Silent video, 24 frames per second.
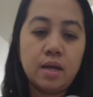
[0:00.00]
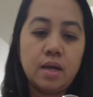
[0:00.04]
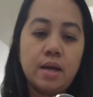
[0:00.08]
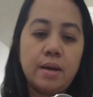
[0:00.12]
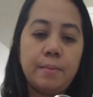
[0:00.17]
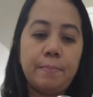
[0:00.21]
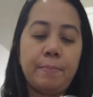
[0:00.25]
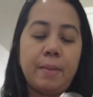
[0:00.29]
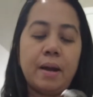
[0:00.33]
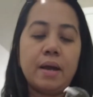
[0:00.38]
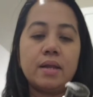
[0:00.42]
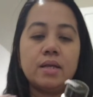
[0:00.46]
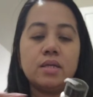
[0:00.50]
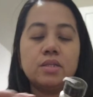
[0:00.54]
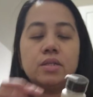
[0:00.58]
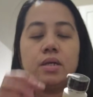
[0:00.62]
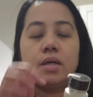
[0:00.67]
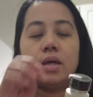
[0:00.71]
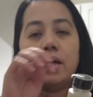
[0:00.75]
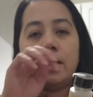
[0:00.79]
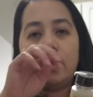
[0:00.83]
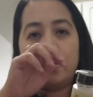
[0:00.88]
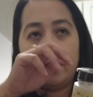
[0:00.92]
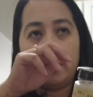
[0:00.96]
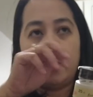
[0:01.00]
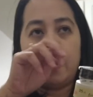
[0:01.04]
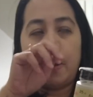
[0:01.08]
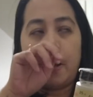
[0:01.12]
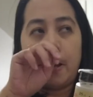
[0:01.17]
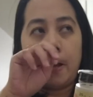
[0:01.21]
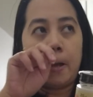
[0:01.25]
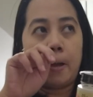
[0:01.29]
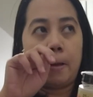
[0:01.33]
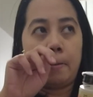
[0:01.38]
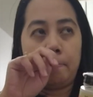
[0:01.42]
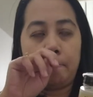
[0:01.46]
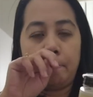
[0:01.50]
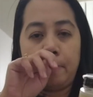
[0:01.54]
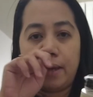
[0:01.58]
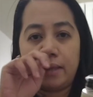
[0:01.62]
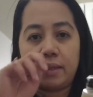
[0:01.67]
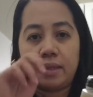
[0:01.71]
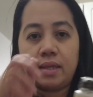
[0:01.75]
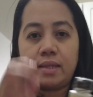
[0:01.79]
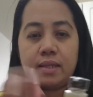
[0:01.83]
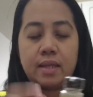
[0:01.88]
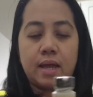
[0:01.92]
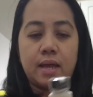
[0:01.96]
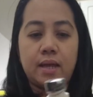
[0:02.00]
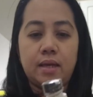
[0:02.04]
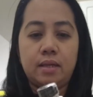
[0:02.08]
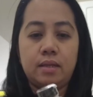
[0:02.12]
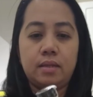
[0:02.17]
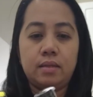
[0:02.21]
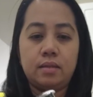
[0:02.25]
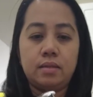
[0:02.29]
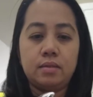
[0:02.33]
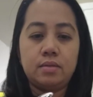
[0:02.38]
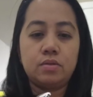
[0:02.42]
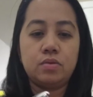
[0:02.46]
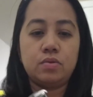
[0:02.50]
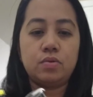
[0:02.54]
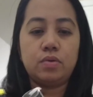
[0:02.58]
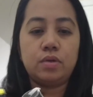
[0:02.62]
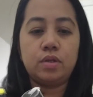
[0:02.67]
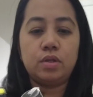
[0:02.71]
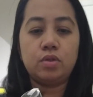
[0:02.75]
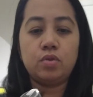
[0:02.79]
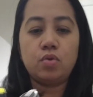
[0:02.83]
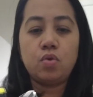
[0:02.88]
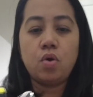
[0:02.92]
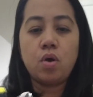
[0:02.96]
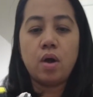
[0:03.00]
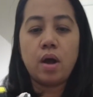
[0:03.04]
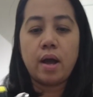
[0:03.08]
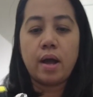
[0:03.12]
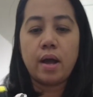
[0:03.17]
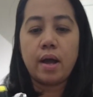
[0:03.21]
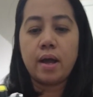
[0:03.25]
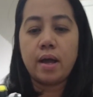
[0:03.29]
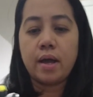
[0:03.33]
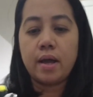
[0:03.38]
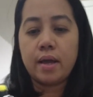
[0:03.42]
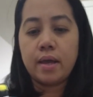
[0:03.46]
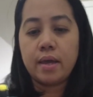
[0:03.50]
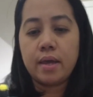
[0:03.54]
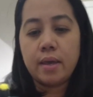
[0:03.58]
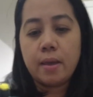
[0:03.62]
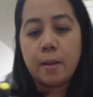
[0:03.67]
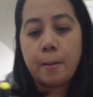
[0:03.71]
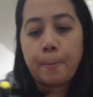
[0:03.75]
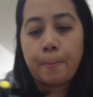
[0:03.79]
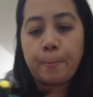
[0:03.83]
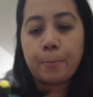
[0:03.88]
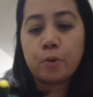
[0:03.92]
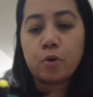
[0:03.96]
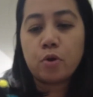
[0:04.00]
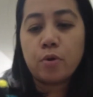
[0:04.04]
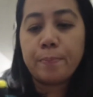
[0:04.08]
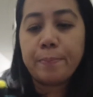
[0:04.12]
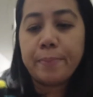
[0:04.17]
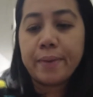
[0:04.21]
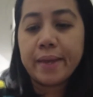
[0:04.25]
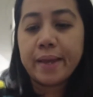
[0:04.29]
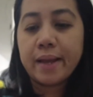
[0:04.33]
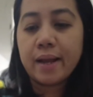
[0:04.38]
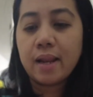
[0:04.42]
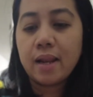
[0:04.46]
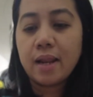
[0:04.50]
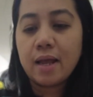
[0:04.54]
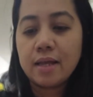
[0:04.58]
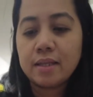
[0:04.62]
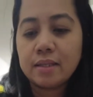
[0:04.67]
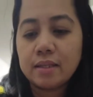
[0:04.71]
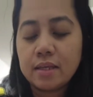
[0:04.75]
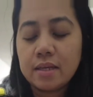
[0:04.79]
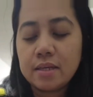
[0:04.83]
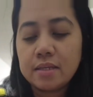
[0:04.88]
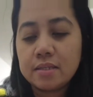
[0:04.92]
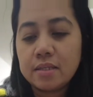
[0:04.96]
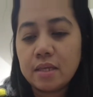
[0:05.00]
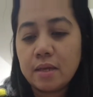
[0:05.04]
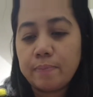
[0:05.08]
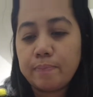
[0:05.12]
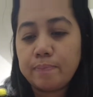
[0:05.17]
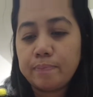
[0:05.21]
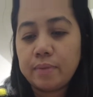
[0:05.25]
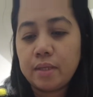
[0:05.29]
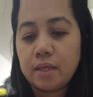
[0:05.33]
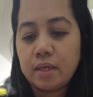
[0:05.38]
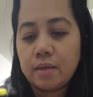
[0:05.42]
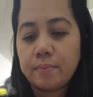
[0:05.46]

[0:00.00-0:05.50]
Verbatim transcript: para siyang ano, um, betadine. So, ito ay tropical antiseptic